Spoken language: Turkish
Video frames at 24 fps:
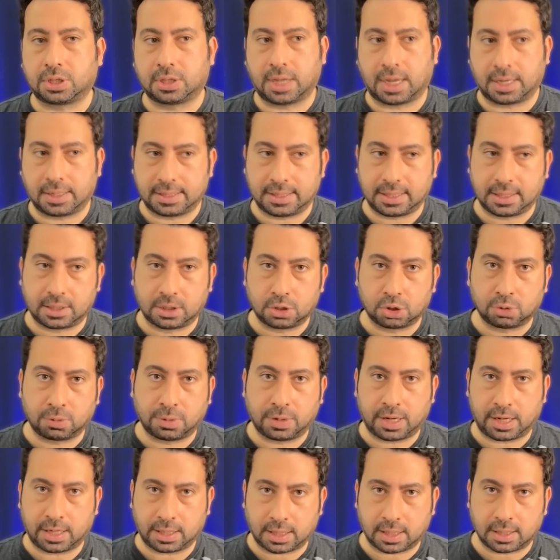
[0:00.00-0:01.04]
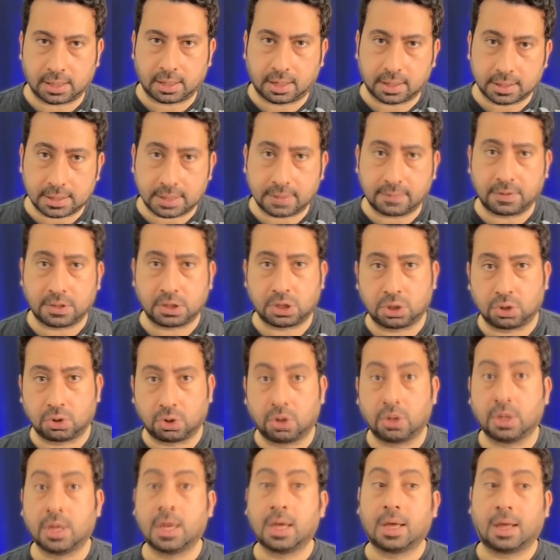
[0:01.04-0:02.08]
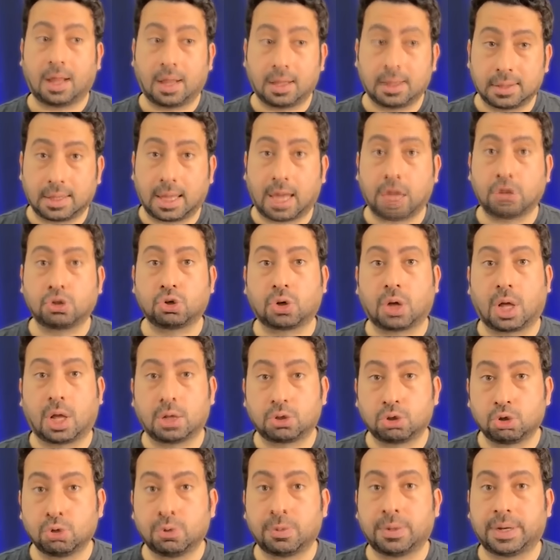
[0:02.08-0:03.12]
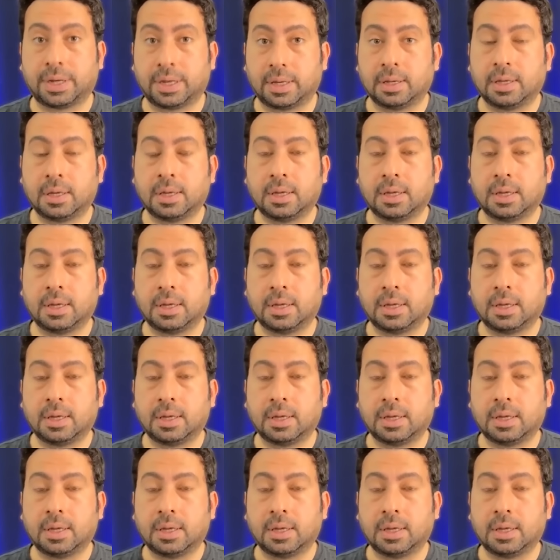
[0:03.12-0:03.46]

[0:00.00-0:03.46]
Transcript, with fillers: Yani 8 numara arken Galatasaray Vecino daha çok 6 numara